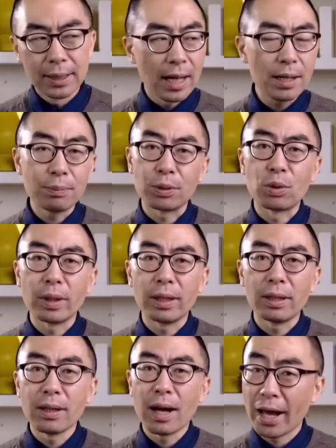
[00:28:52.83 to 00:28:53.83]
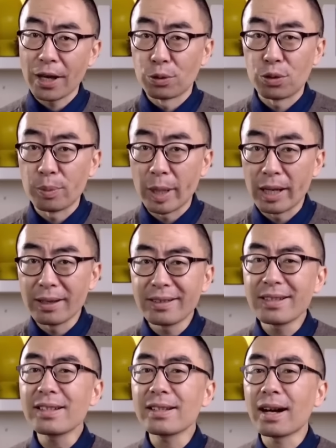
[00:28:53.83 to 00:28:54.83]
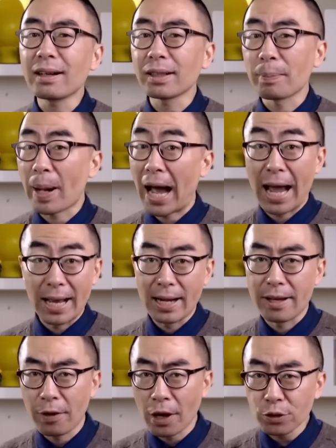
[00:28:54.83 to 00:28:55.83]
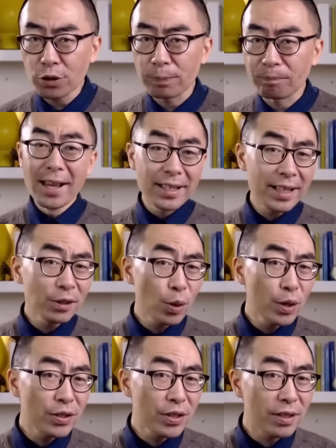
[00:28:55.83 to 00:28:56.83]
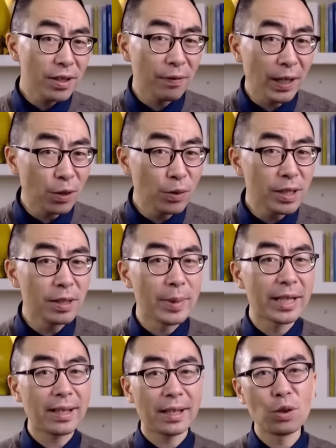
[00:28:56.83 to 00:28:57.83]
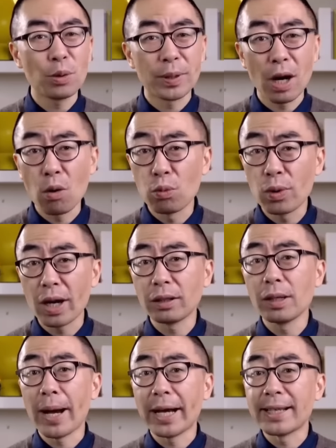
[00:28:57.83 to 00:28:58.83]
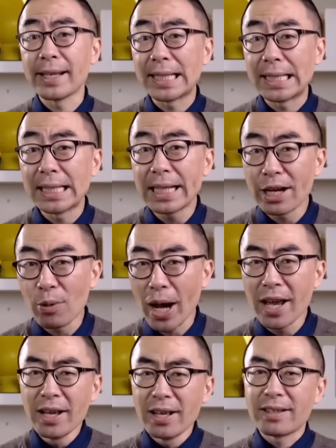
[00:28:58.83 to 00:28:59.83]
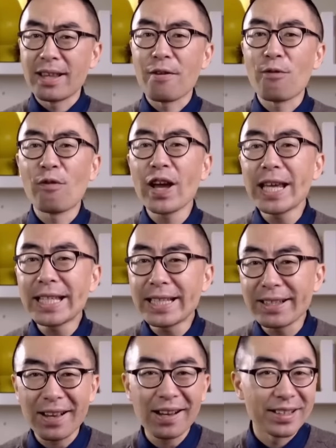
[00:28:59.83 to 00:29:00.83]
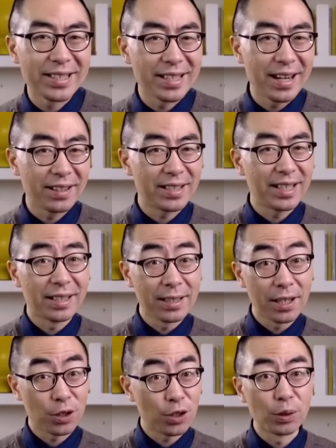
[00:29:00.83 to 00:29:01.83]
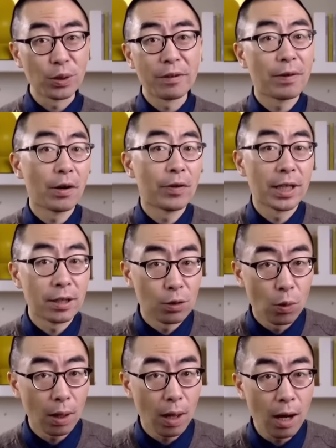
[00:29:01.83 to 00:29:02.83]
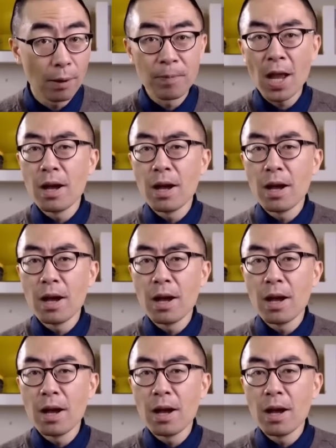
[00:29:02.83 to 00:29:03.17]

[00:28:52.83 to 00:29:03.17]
哎，不对，还有区别，气缸的排列方式。相对于汽车发动机里面大多比较无聊的排成一列外，在飞机上气缸显得是有点放飞自我了啊。